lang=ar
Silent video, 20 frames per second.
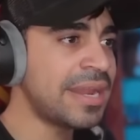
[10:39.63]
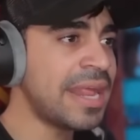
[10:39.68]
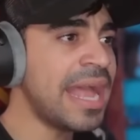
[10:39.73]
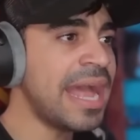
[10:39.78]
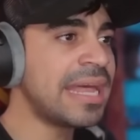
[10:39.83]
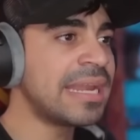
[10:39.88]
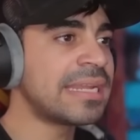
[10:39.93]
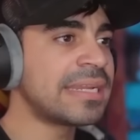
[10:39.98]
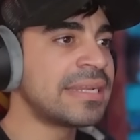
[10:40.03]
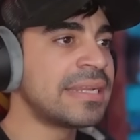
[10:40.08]

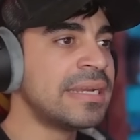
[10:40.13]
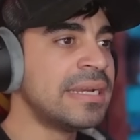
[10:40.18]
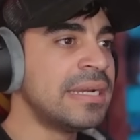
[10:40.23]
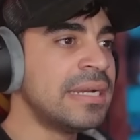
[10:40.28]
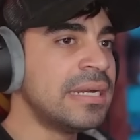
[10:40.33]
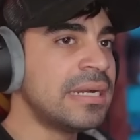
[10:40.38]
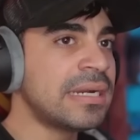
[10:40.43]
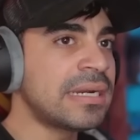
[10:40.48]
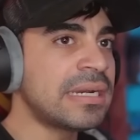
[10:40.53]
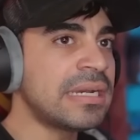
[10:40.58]
اهلا
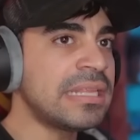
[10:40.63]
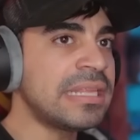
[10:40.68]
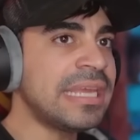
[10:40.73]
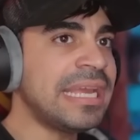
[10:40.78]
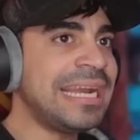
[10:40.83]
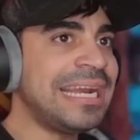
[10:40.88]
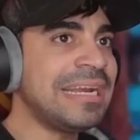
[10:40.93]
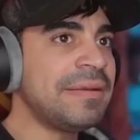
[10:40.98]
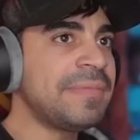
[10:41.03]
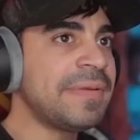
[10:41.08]
خذ يا
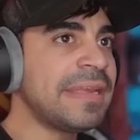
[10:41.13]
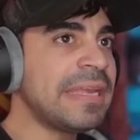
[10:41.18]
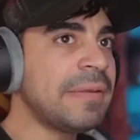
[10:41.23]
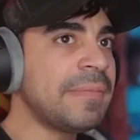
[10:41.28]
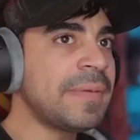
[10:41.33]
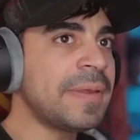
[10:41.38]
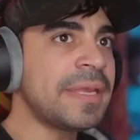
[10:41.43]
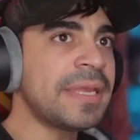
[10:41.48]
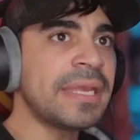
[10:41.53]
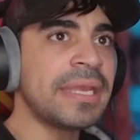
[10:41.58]

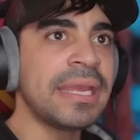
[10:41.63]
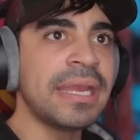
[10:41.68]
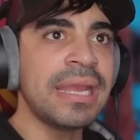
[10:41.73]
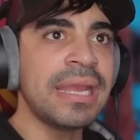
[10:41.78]
حبيبي